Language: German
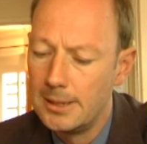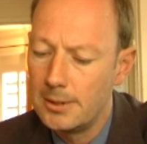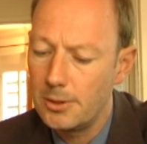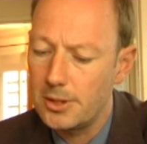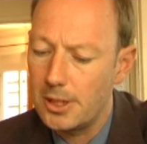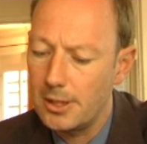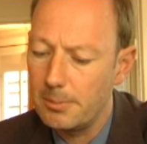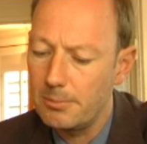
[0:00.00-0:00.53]

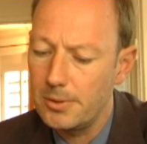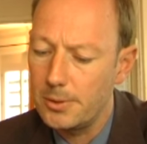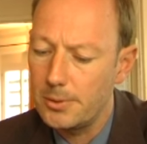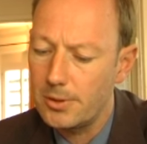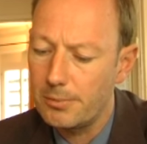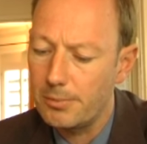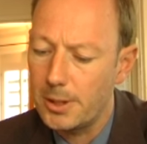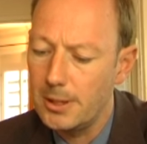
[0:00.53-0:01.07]
Und dann haben wir
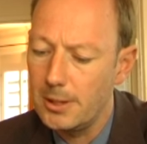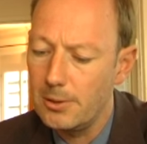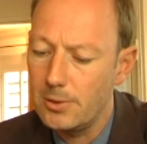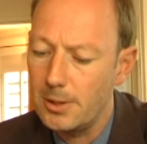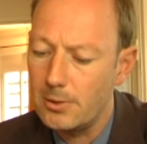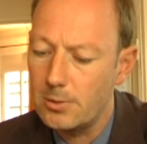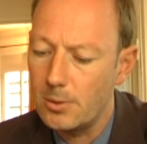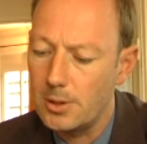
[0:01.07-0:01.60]
uns einfach
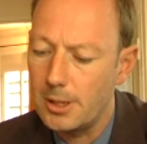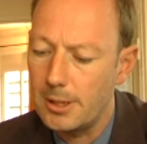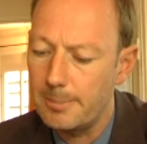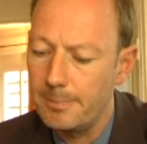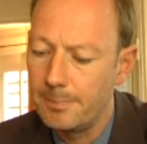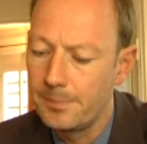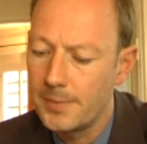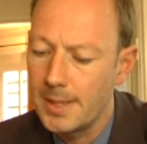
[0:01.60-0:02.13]
hingesetzt und
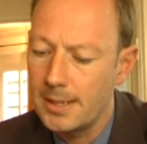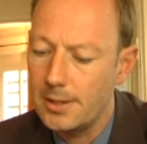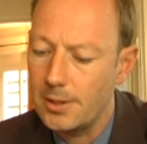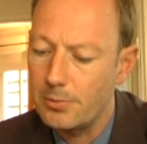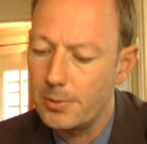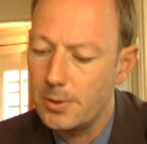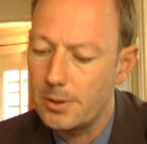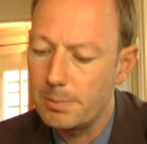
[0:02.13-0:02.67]
haben
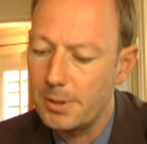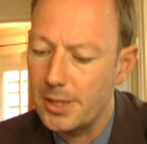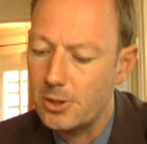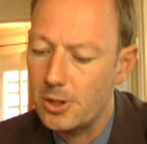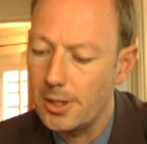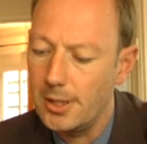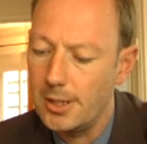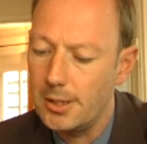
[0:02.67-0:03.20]
das Wort
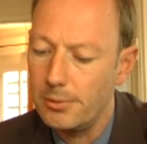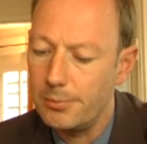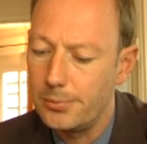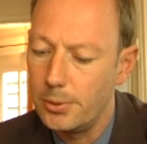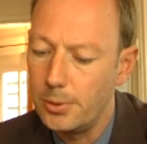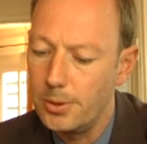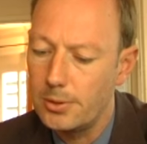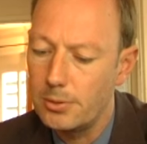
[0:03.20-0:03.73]
Partei
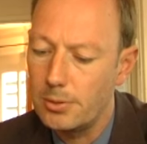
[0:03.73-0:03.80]
gefüllt.